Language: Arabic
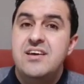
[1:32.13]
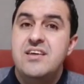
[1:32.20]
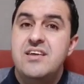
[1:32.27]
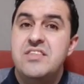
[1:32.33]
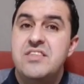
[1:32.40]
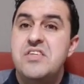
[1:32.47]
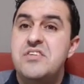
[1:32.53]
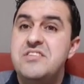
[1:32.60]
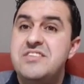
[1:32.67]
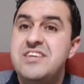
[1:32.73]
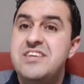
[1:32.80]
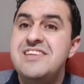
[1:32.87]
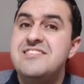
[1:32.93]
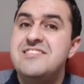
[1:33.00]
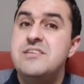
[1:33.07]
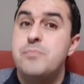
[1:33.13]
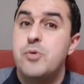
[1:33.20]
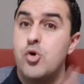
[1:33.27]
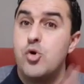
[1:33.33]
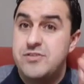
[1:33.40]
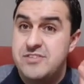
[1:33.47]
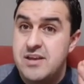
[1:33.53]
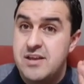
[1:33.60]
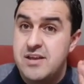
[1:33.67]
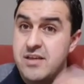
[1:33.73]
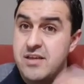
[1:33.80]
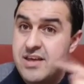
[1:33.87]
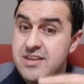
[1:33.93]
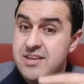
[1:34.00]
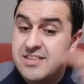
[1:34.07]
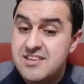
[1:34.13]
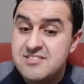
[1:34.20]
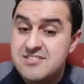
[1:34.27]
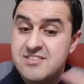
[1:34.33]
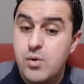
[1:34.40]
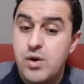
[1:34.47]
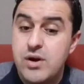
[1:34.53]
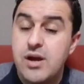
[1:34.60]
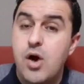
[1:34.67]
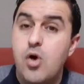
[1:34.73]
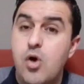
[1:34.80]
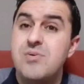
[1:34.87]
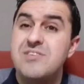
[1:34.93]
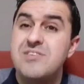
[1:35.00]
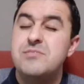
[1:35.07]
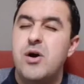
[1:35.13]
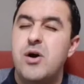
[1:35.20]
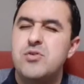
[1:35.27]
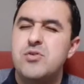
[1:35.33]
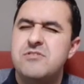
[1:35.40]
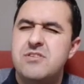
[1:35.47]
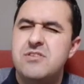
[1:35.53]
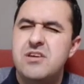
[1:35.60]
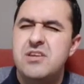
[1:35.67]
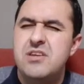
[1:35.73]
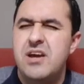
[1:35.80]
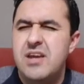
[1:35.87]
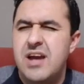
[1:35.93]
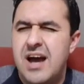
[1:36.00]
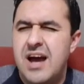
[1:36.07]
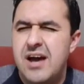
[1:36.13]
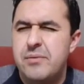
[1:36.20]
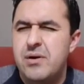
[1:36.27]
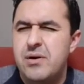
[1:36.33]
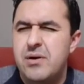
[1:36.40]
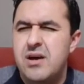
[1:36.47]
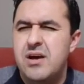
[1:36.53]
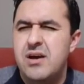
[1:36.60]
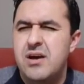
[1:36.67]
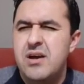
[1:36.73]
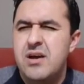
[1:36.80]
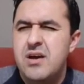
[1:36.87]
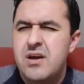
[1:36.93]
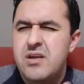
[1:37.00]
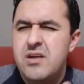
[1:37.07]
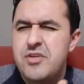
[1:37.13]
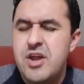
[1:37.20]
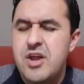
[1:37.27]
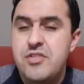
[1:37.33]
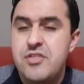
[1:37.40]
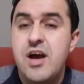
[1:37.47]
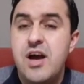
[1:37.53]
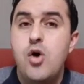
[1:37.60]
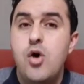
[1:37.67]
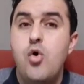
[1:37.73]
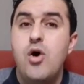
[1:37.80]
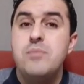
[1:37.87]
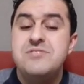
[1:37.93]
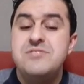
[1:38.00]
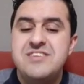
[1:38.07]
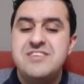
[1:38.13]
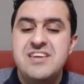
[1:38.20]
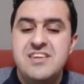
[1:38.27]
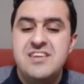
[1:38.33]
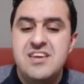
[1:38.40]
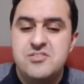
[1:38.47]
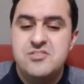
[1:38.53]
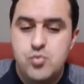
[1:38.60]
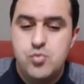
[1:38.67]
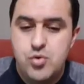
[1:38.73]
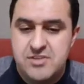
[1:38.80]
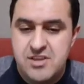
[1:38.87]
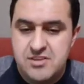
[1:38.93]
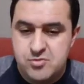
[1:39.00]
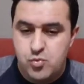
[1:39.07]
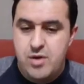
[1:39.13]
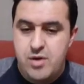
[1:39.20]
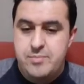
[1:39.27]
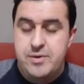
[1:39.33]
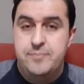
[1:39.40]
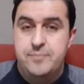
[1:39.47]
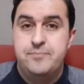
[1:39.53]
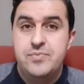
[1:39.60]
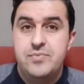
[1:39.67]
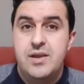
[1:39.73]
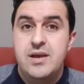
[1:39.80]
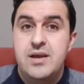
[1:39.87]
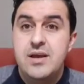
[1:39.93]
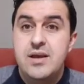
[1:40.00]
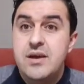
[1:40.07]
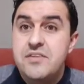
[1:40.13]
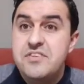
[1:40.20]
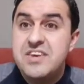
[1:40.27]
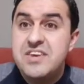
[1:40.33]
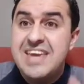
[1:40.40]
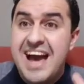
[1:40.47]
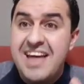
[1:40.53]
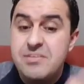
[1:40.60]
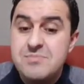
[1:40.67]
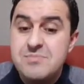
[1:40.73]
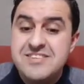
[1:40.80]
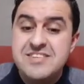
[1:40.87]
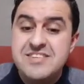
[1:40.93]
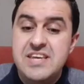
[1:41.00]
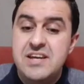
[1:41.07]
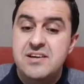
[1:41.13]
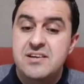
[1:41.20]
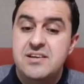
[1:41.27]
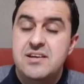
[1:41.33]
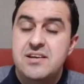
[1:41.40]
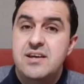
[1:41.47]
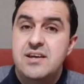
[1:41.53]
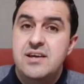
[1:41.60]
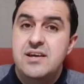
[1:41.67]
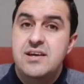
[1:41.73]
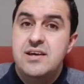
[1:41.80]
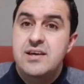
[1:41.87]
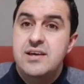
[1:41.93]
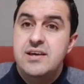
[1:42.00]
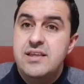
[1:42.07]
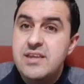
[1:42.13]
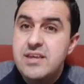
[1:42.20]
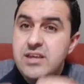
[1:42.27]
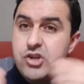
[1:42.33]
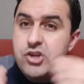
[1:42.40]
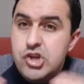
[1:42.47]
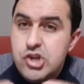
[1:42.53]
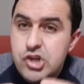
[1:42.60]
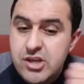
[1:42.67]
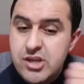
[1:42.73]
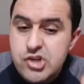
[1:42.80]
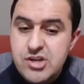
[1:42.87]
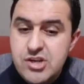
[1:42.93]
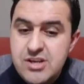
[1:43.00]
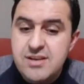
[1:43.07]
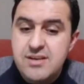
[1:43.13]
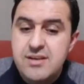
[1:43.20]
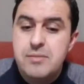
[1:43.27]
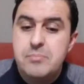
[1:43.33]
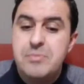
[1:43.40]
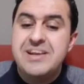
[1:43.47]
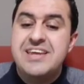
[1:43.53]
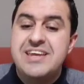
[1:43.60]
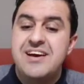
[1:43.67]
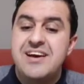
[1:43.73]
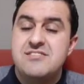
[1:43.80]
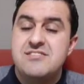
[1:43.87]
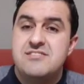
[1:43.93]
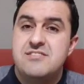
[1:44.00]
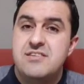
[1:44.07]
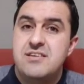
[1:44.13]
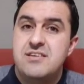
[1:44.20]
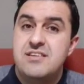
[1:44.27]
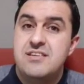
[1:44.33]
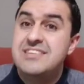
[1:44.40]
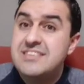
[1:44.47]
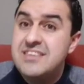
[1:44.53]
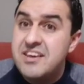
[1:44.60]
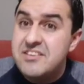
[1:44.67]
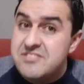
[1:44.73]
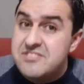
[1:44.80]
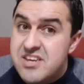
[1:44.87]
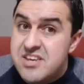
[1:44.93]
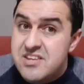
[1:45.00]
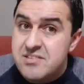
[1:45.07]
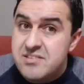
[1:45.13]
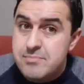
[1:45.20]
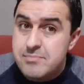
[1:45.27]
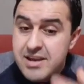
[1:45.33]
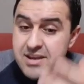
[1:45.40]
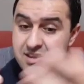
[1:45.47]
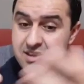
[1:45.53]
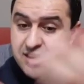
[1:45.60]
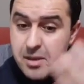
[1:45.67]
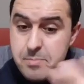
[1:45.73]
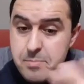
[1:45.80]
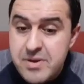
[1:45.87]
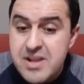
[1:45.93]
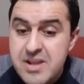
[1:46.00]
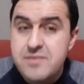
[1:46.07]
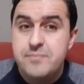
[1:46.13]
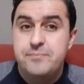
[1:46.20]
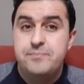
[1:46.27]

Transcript: ذي تندين تن بروكسل ذاني تساور غاوم سبعة وستين يعني أر آه، ثلاثة وخمسين إسكوسا سكوامي تكا تمسي ذي جيجن المركز نتخزين ماني تخمرن